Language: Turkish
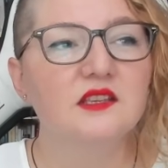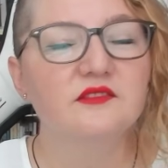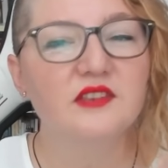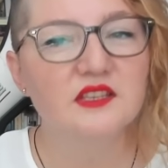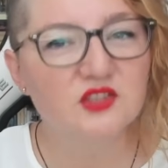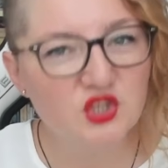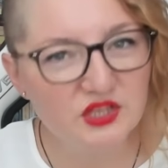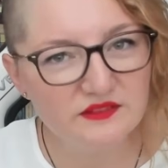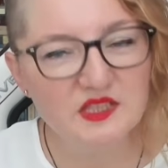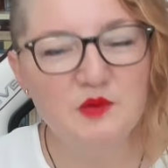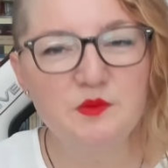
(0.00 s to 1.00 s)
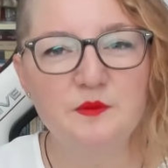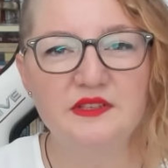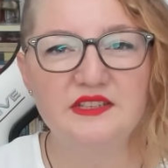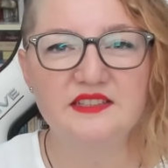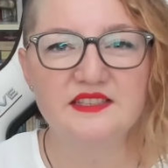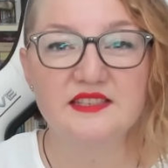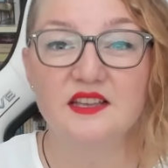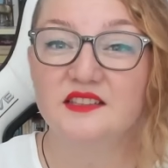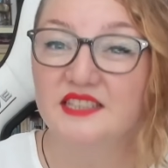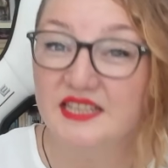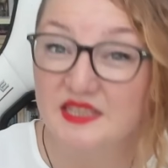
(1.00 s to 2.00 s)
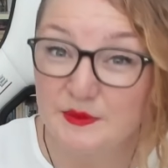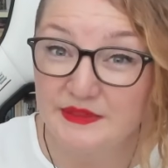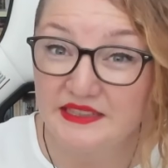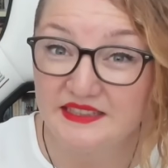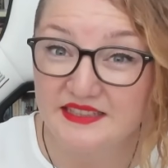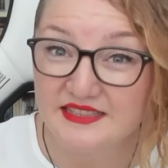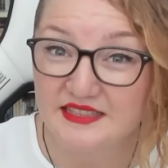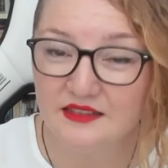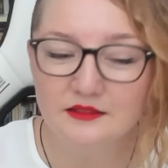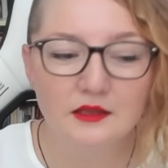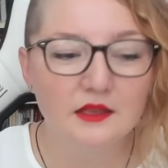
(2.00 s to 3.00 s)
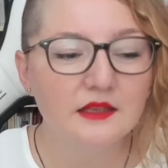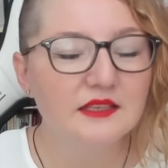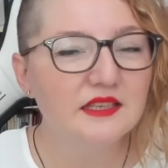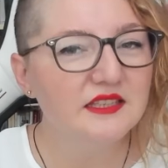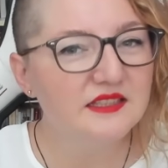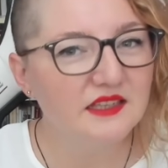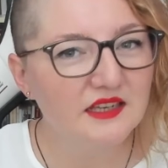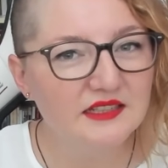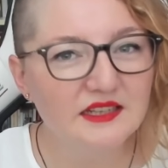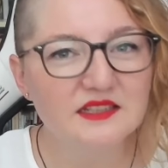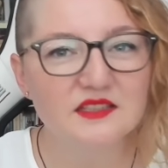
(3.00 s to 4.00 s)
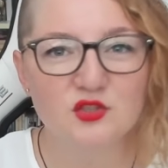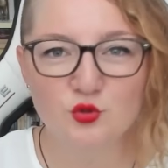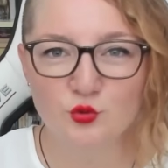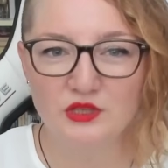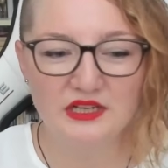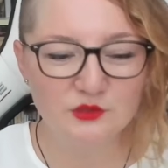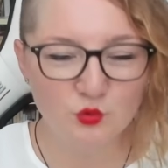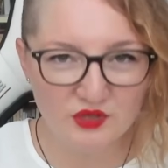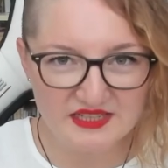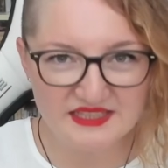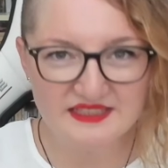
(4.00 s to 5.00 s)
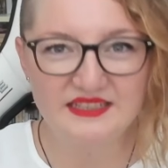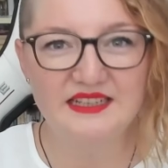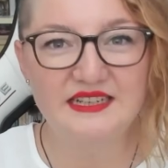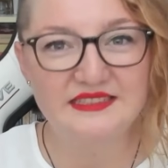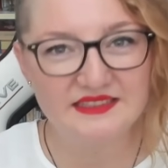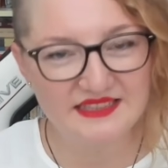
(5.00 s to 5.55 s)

ve çeviri yapabilen insan, yazabilen insan ya hikayeler yazıyorlardı, o gazetelerde,